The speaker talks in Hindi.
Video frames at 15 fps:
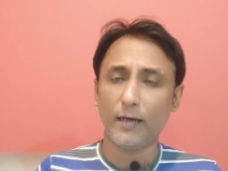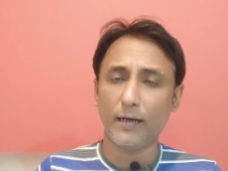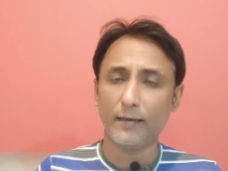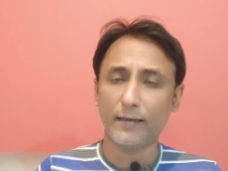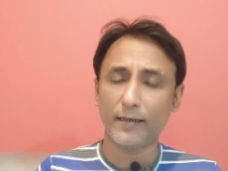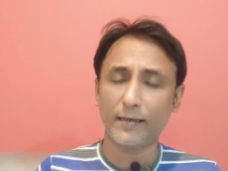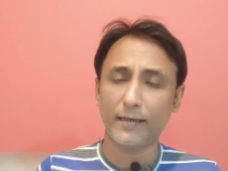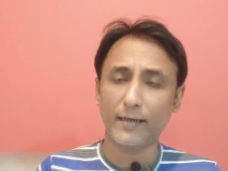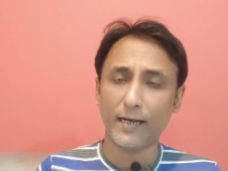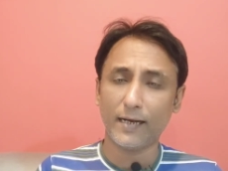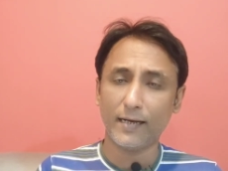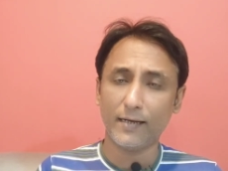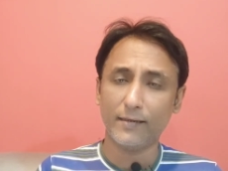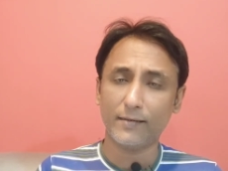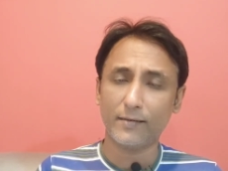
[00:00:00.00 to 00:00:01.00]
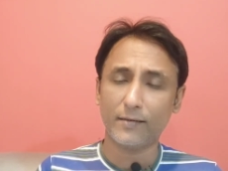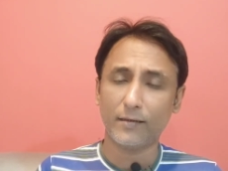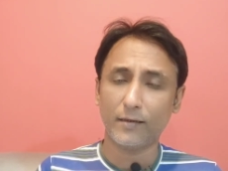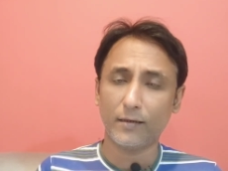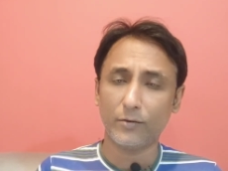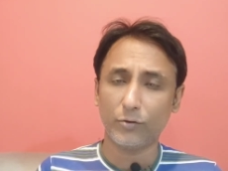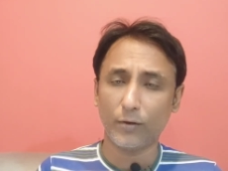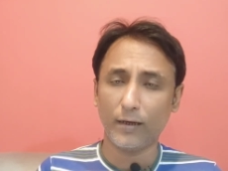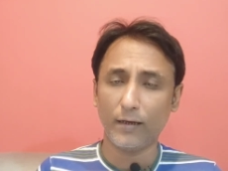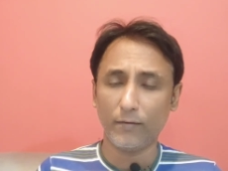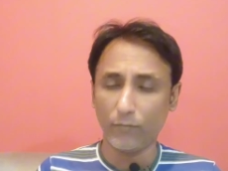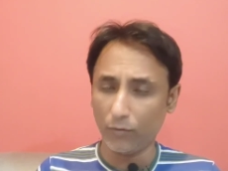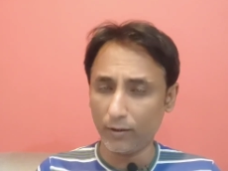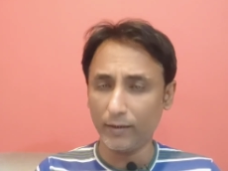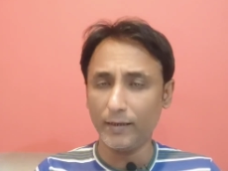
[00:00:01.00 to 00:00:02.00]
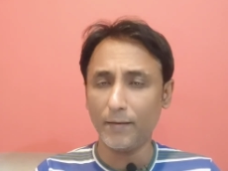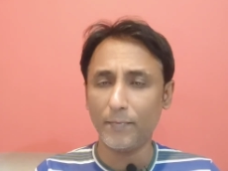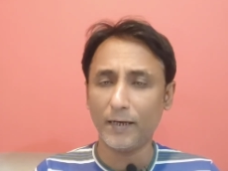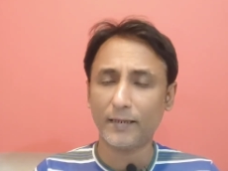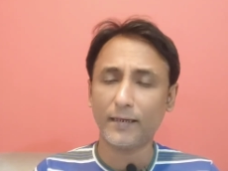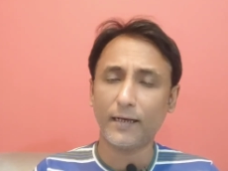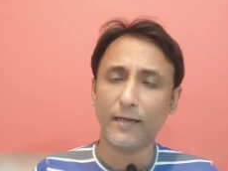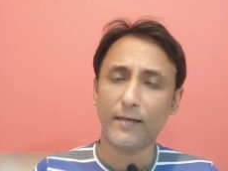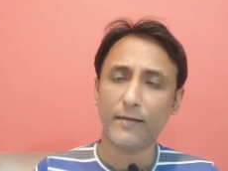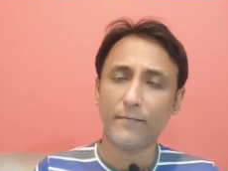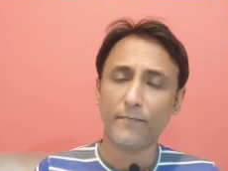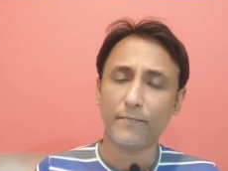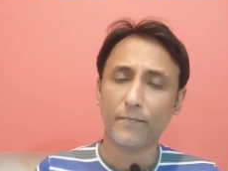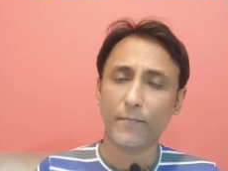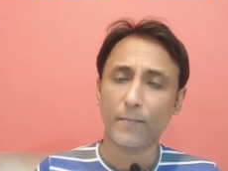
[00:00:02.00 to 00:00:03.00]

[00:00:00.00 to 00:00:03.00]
क्रिकेट एनालिस्ट जो है वो ये बात कह रहे हैं